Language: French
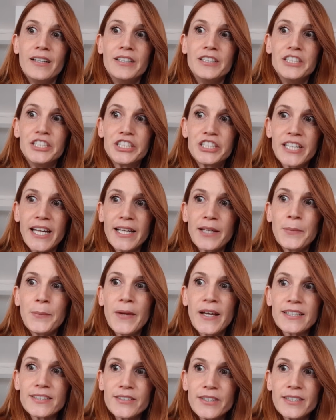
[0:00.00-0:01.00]
chaque
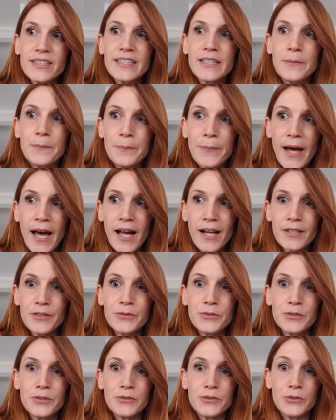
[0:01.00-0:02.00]
personne qui parle
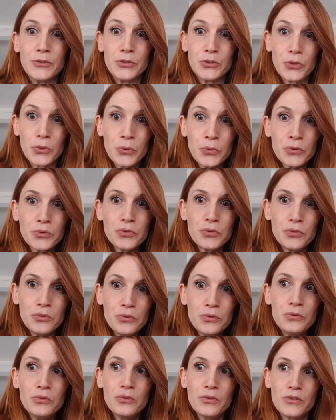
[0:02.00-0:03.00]
de ce
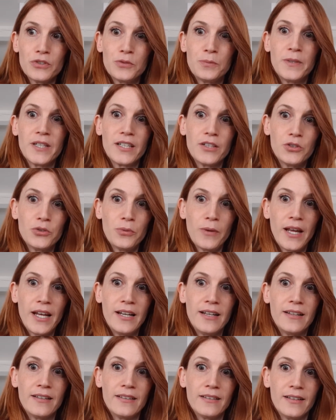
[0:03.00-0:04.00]
contenu
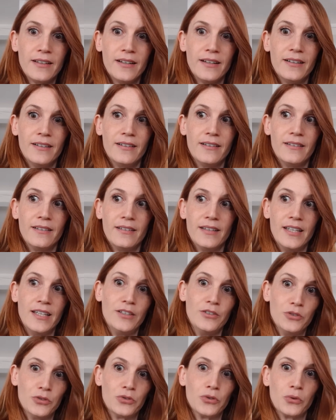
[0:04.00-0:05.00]
spirituel et
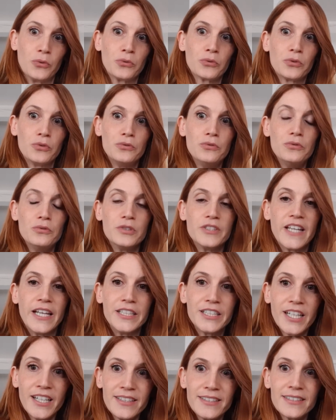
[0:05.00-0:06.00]
de ce contenu de
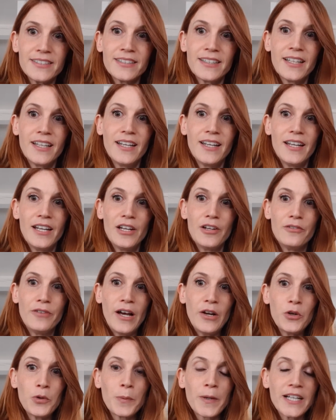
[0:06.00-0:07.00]
sagesse va
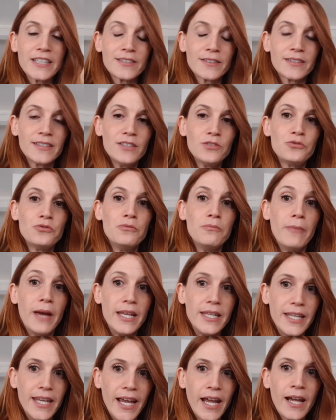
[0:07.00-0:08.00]
le présenter d'une
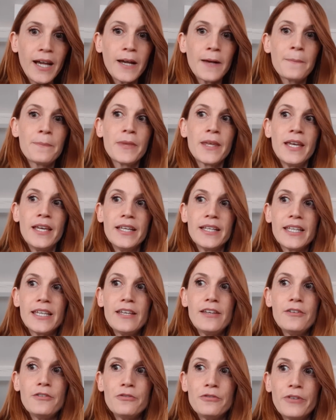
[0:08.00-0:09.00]
manière
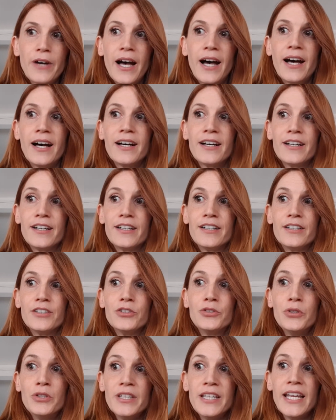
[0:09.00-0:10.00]
qui va euh,
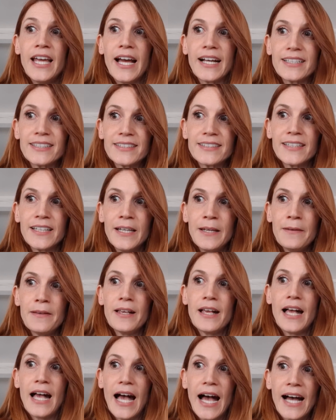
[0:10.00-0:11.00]
donner accès
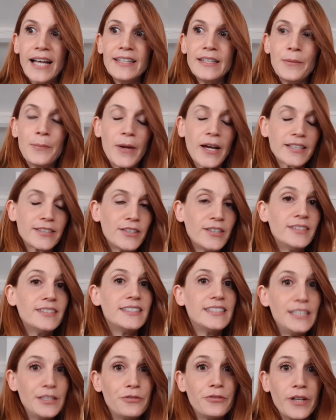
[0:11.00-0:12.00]
à des personnes
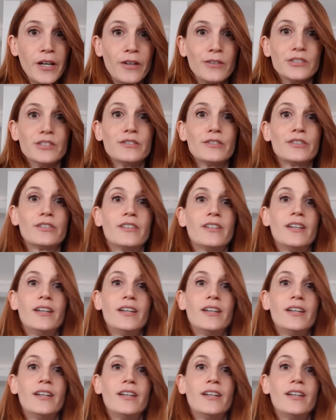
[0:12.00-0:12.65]
différentes.